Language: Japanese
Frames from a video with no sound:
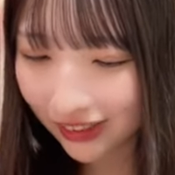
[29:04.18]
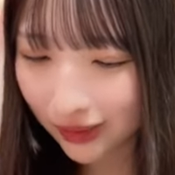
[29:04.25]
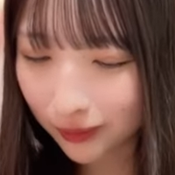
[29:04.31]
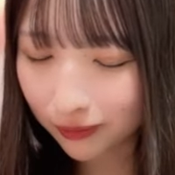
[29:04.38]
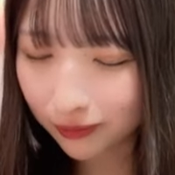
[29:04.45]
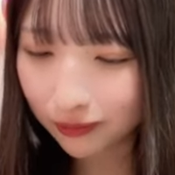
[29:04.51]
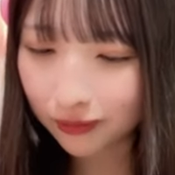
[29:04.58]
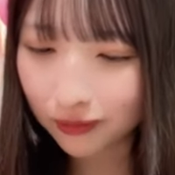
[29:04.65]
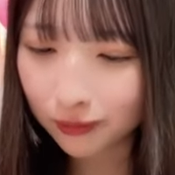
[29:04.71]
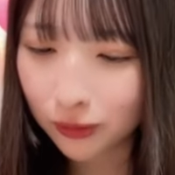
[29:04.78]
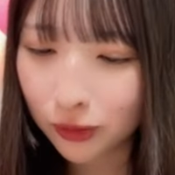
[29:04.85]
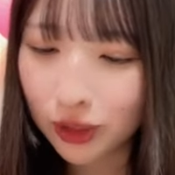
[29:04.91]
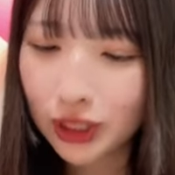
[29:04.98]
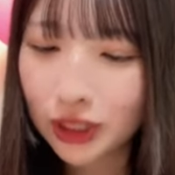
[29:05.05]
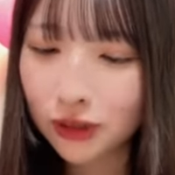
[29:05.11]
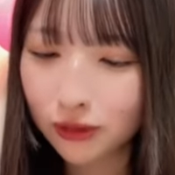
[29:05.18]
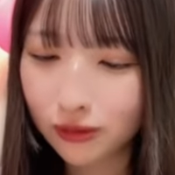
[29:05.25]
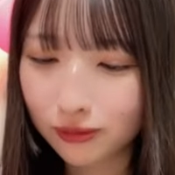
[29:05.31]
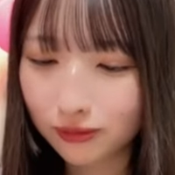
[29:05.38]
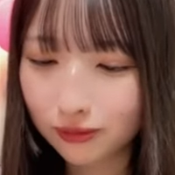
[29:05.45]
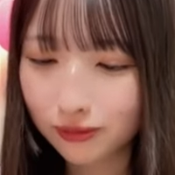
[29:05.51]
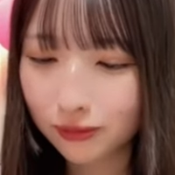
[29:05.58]
えもういいの
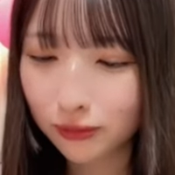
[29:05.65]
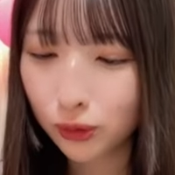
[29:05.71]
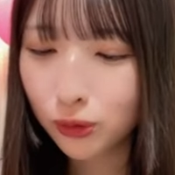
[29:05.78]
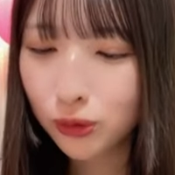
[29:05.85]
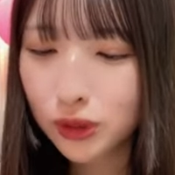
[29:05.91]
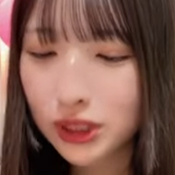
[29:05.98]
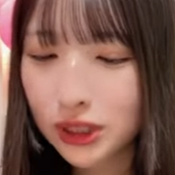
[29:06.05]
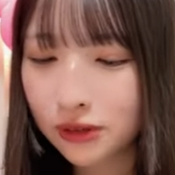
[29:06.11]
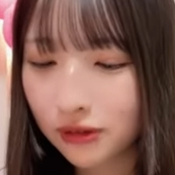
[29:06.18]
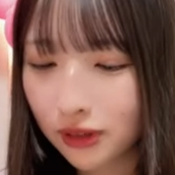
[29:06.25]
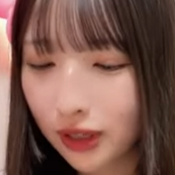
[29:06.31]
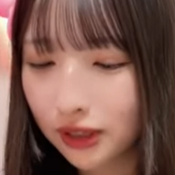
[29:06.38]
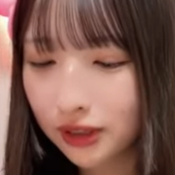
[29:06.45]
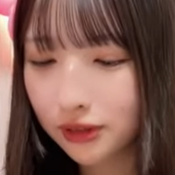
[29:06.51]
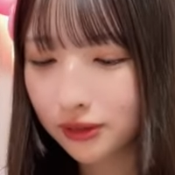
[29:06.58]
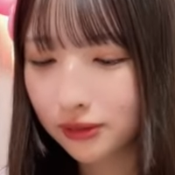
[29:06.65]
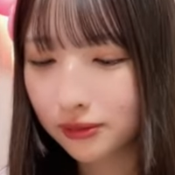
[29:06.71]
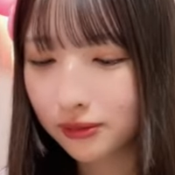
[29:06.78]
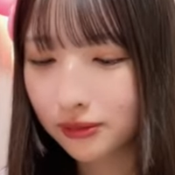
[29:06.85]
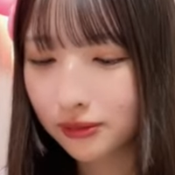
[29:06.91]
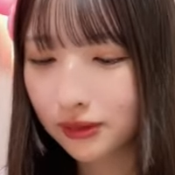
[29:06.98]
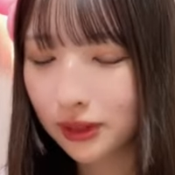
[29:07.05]
もうおうちゃんは
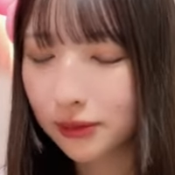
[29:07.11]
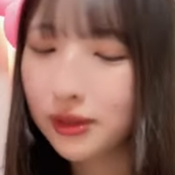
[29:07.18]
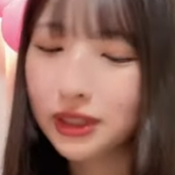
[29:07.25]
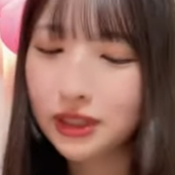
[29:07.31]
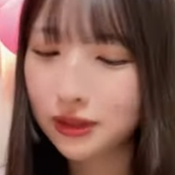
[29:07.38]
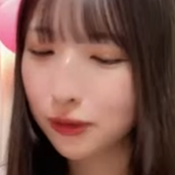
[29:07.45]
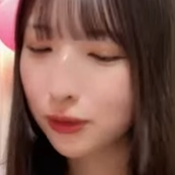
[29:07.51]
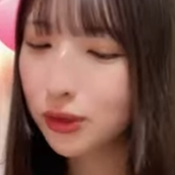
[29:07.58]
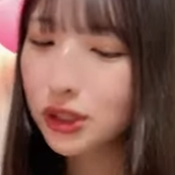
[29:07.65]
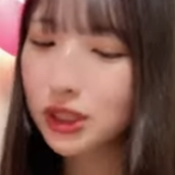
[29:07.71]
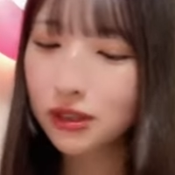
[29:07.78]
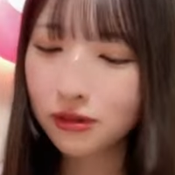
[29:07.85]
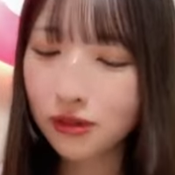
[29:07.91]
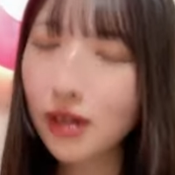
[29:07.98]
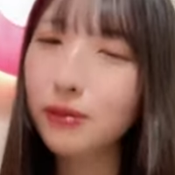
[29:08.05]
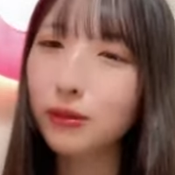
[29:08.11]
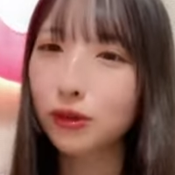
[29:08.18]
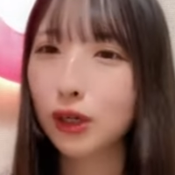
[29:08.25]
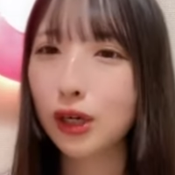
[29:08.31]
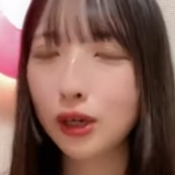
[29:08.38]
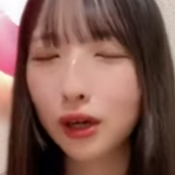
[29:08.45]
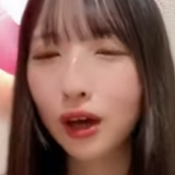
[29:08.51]
ダメですおうちゃんはもう
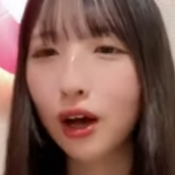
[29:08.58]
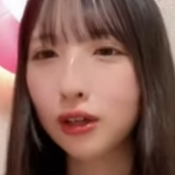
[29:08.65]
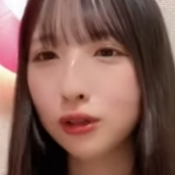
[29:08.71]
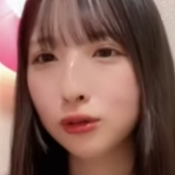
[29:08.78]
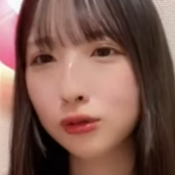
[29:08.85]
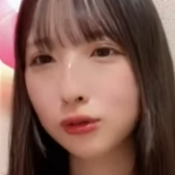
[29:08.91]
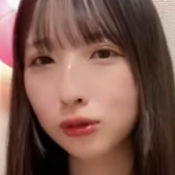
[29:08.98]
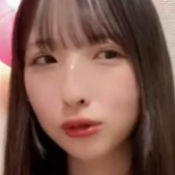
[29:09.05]
あの